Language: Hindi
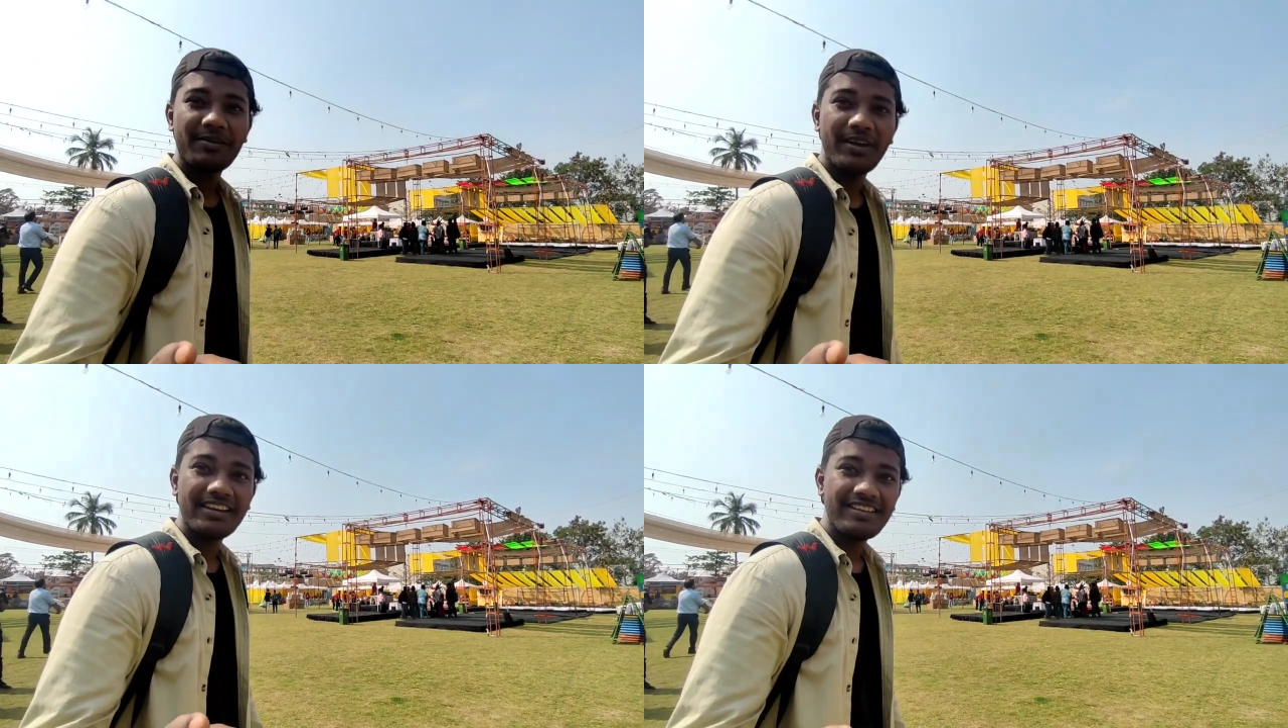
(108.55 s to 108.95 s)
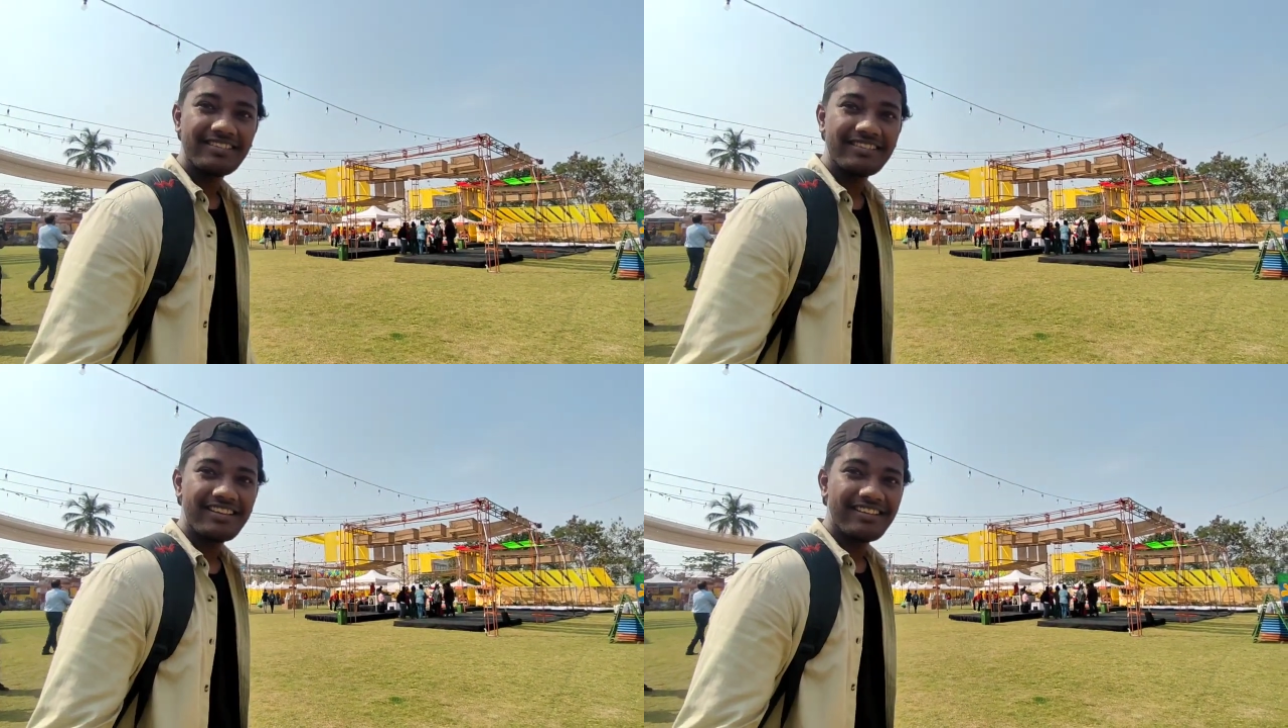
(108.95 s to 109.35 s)
देख पा रही
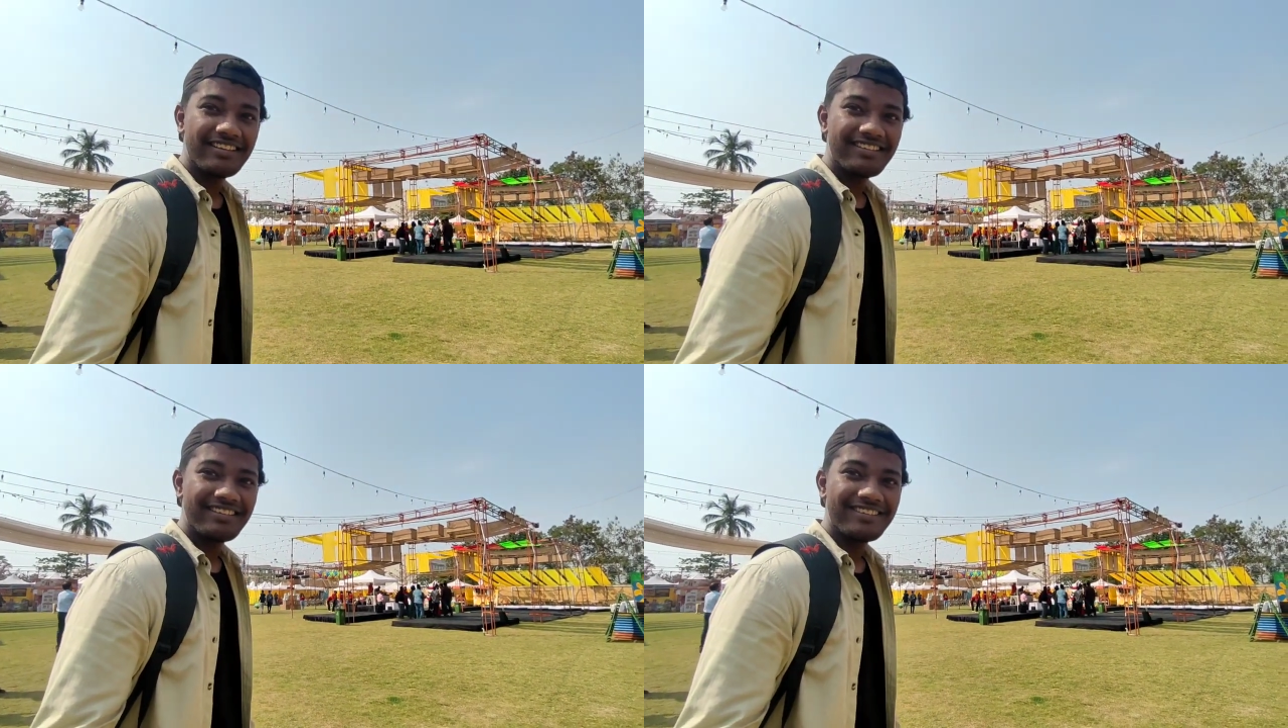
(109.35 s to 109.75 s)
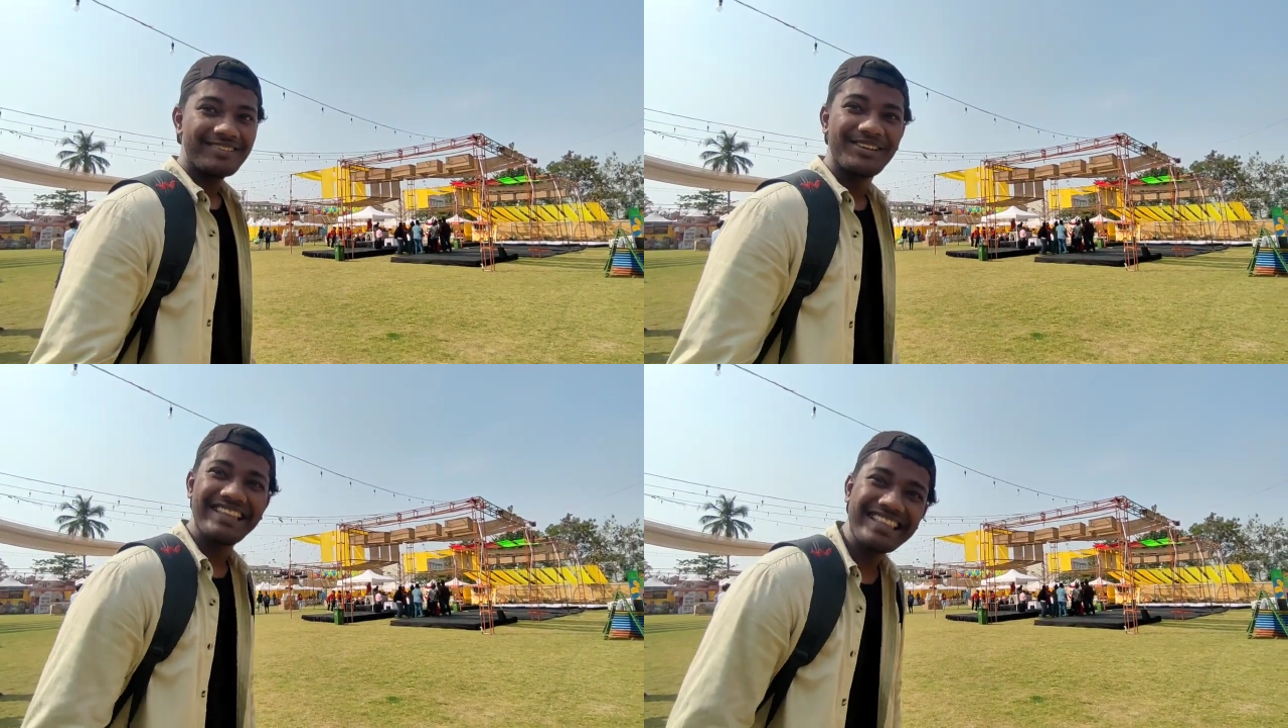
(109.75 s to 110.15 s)
है
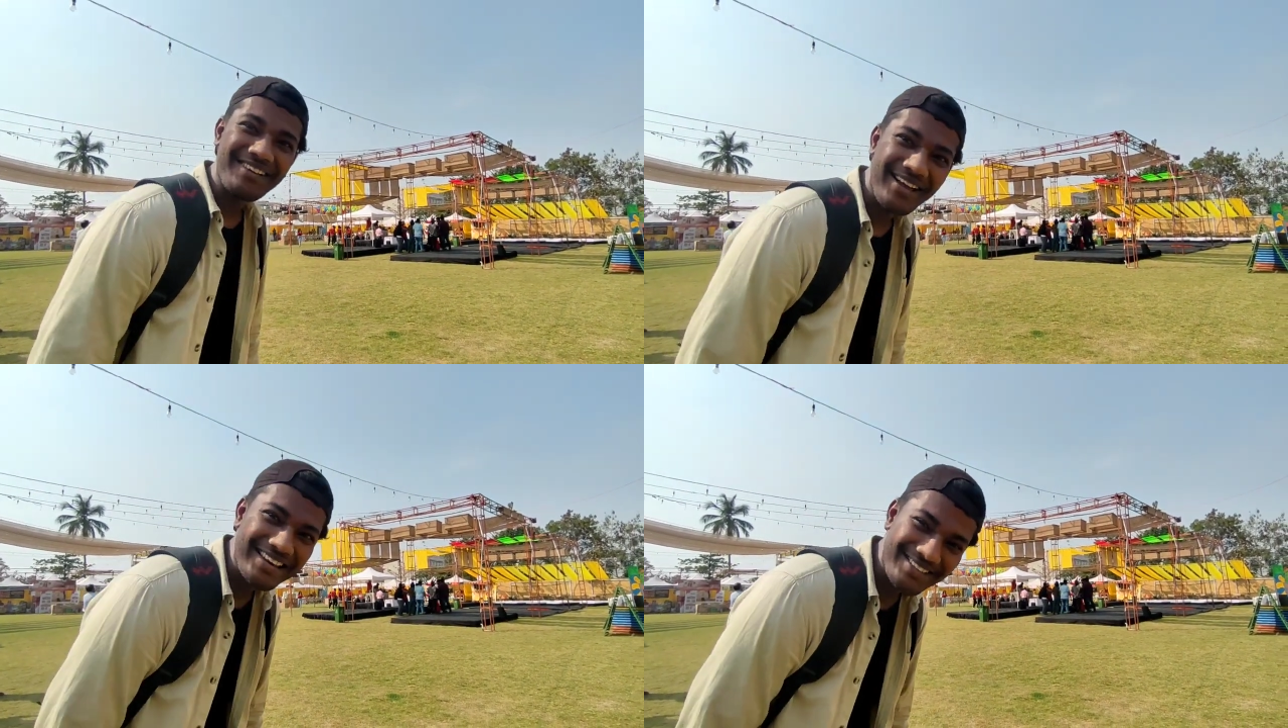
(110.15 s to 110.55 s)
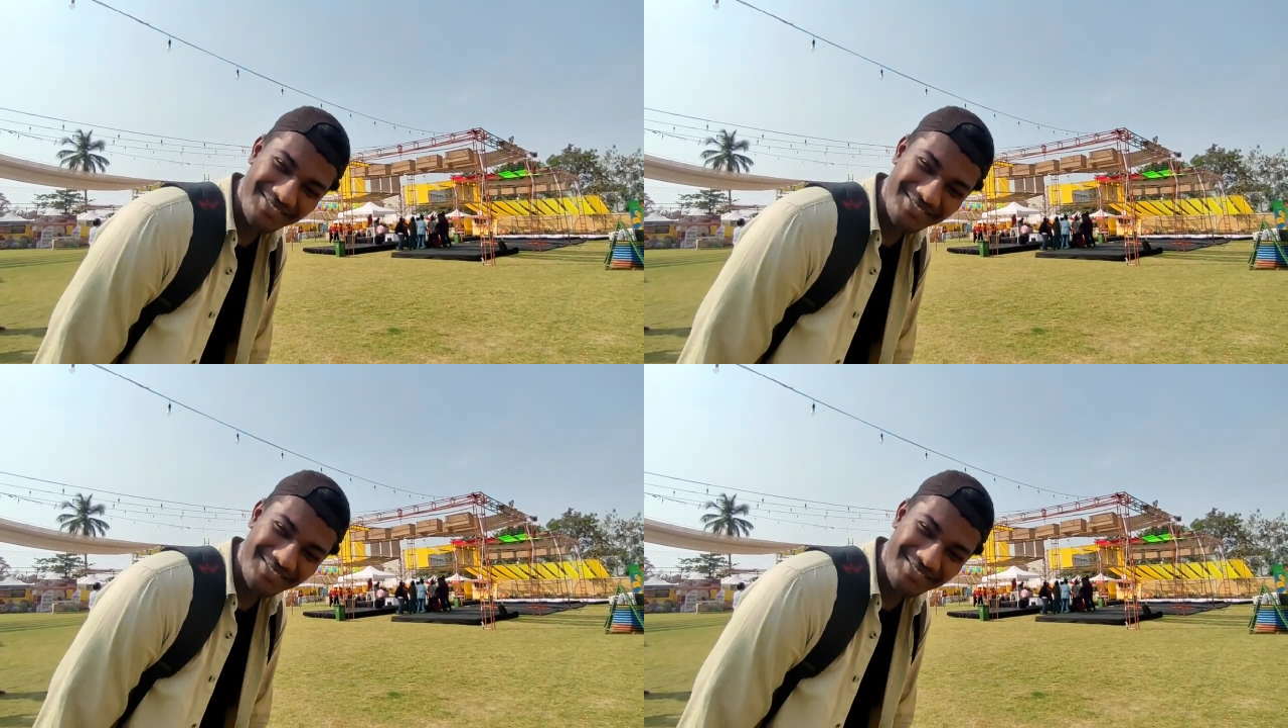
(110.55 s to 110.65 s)
नहीं देख रही है